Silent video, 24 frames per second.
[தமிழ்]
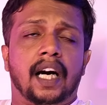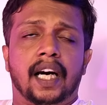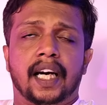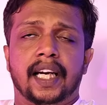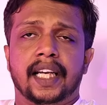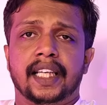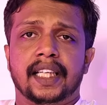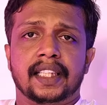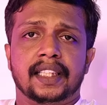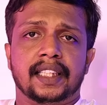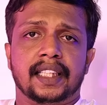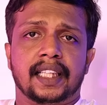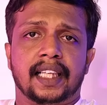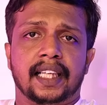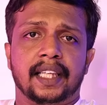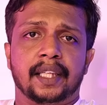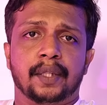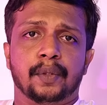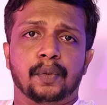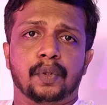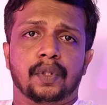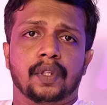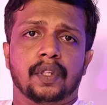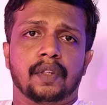ஆயிரத்து
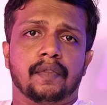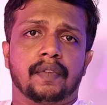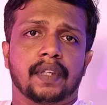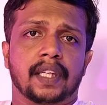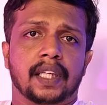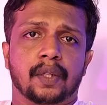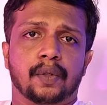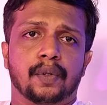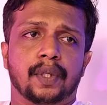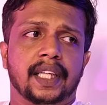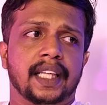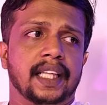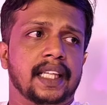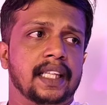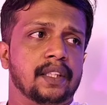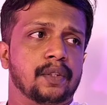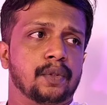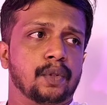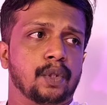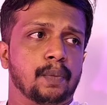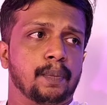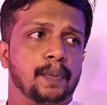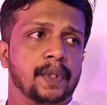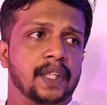ஐநூறு வடகொரிய
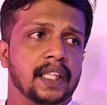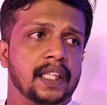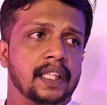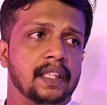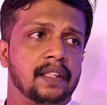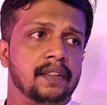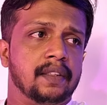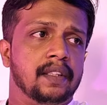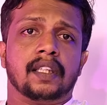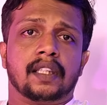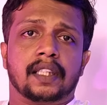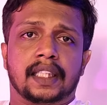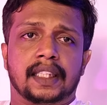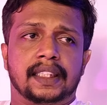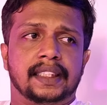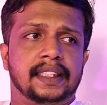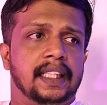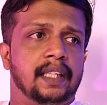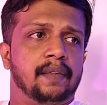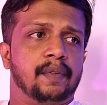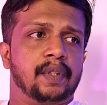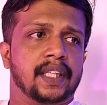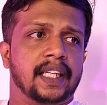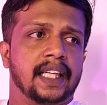துருப்புகள்
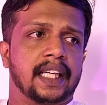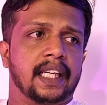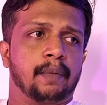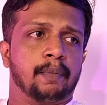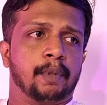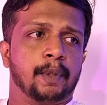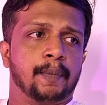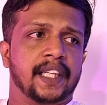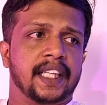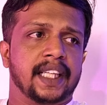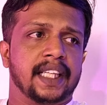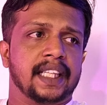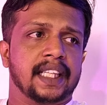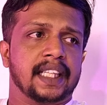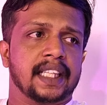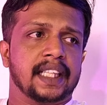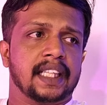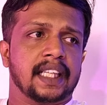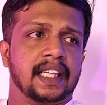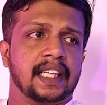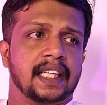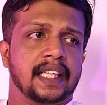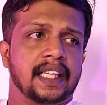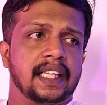ரஷ்யாவுக்கு அனுப்பப்பட
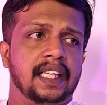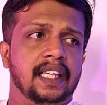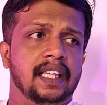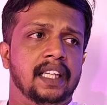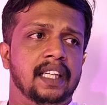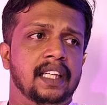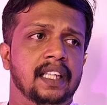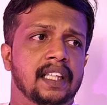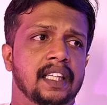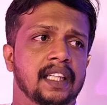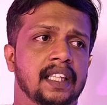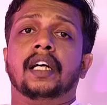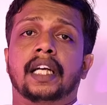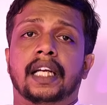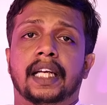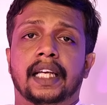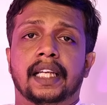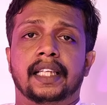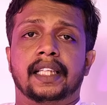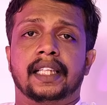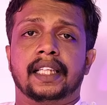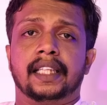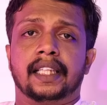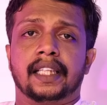இருக்கின்றார்கள்
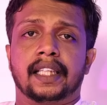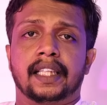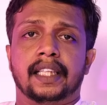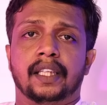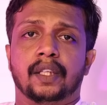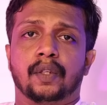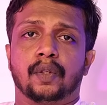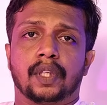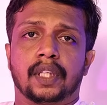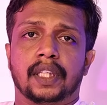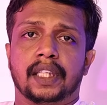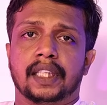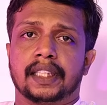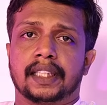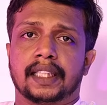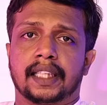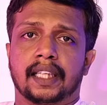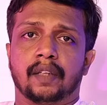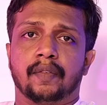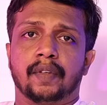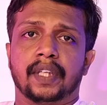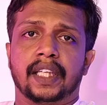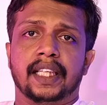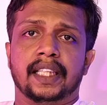என்கின்ற ஒரு
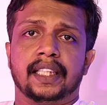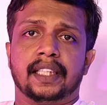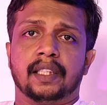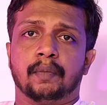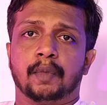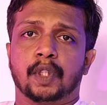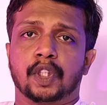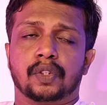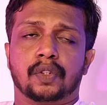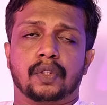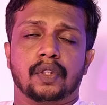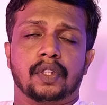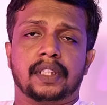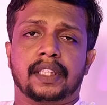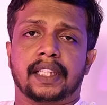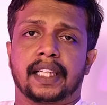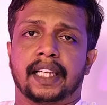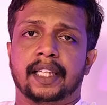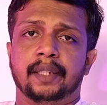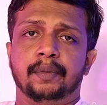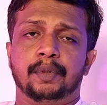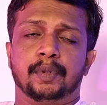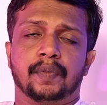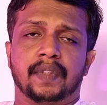தகவலை த மாஸ்கோ
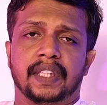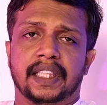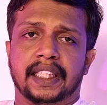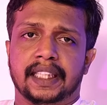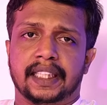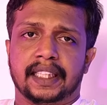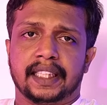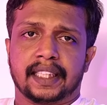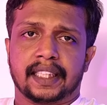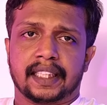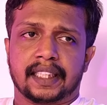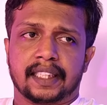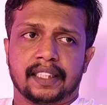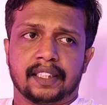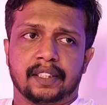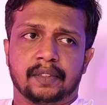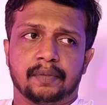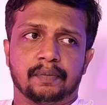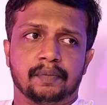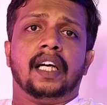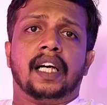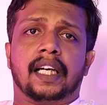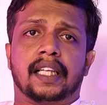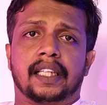டைம்ஸ் வெளியிட்டிருக்கின்றது
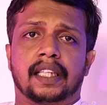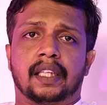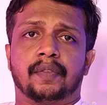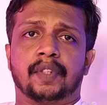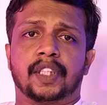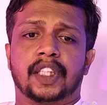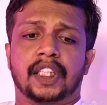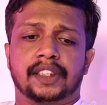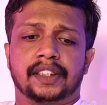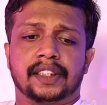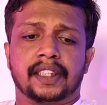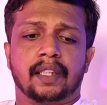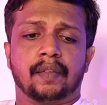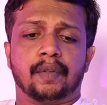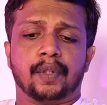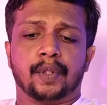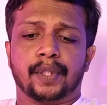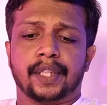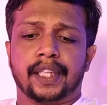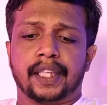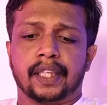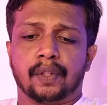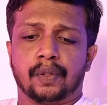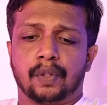அதாவது
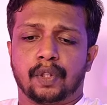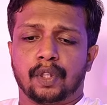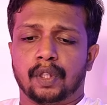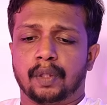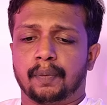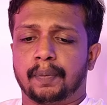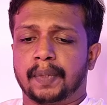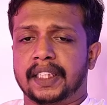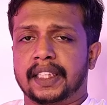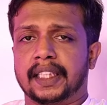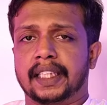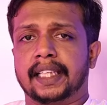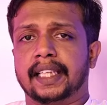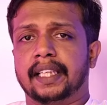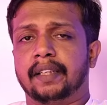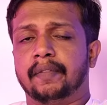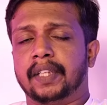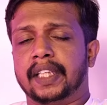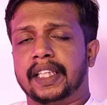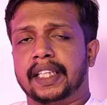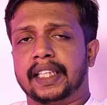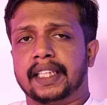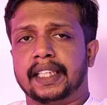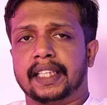ரஷ்யாவினுடைய ஒரு பத்திரிகை
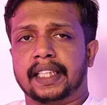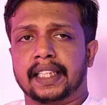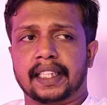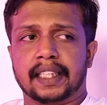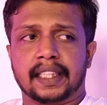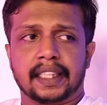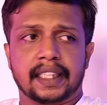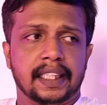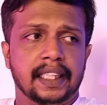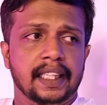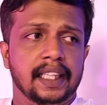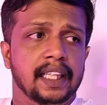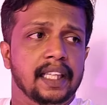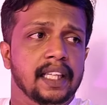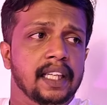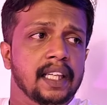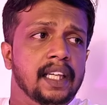வெளியிட்டிருக்கின்றது